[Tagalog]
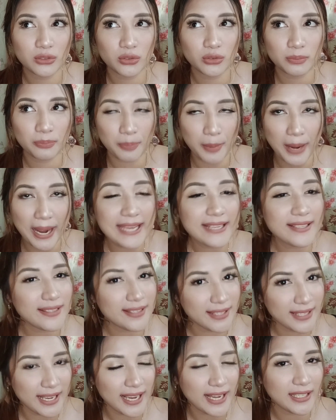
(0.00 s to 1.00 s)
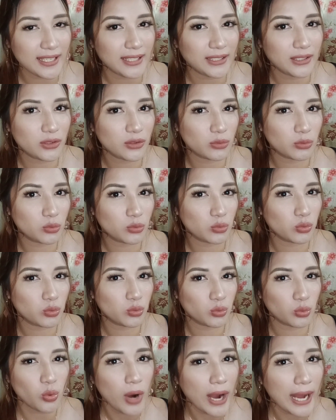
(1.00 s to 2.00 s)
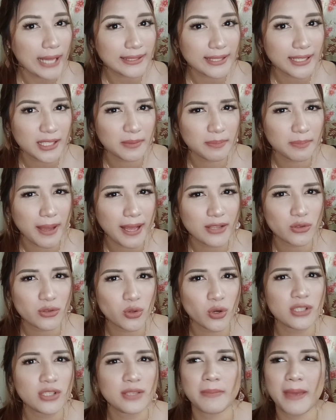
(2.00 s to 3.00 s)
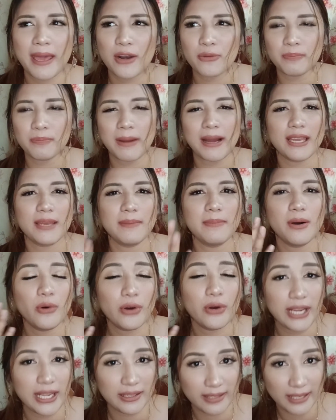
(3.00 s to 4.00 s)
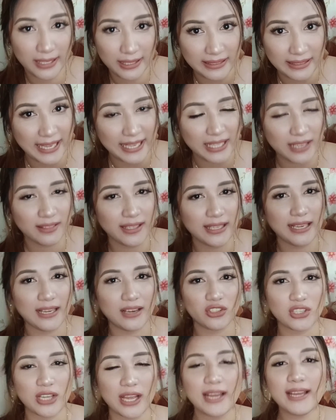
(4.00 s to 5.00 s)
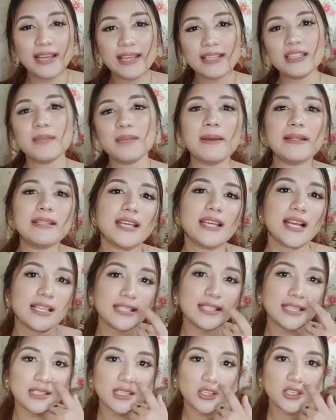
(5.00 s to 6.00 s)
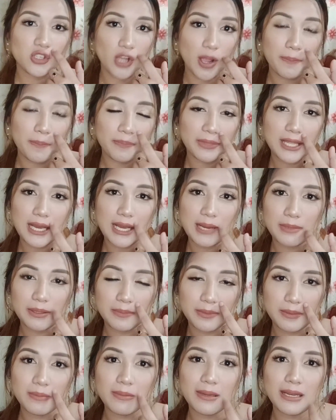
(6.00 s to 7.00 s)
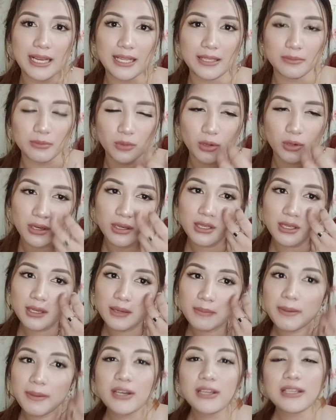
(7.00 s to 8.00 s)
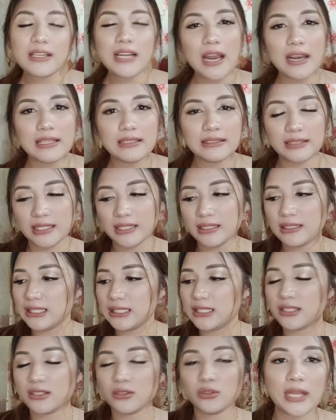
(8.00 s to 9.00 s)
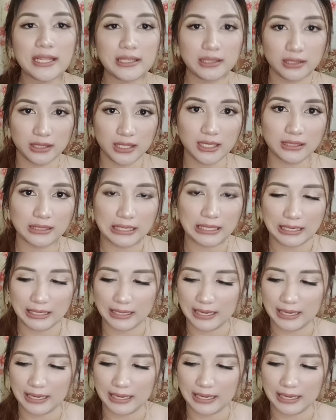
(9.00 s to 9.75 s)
price niya na 200 pesos, meron pang iba 190 lang siya. Depende kasi sa shop na mabibilhan mo. Pero guaranteed, it's authentic talaga.